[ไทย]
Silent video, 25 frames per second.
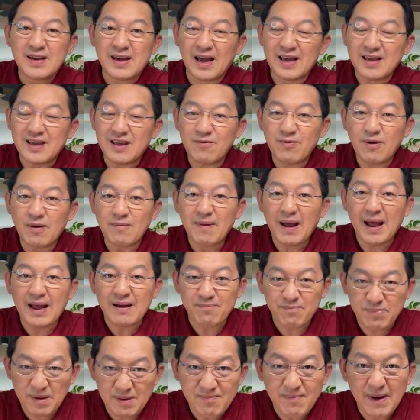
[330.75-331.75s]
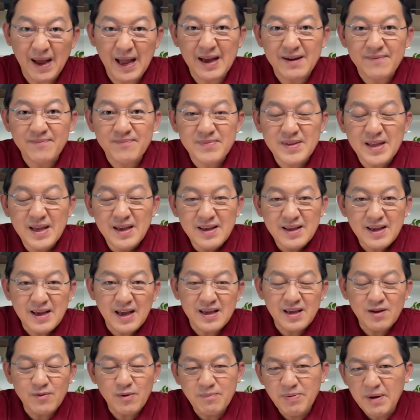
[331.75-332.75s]
ใครคิดว่ามากพิมพ์มาก
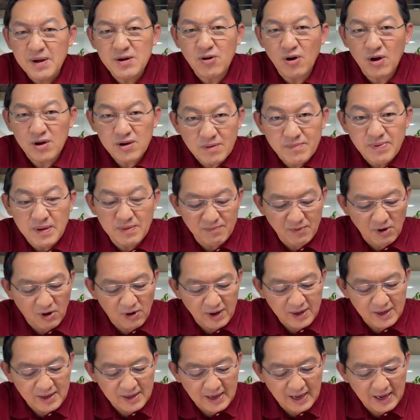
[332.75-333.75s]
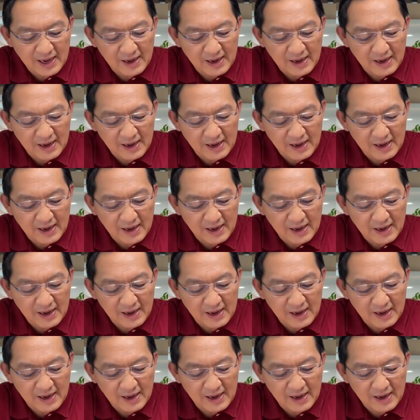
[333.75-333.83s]
ใครคิดว่าพึ่งน้อยก็พิมพ์น้อย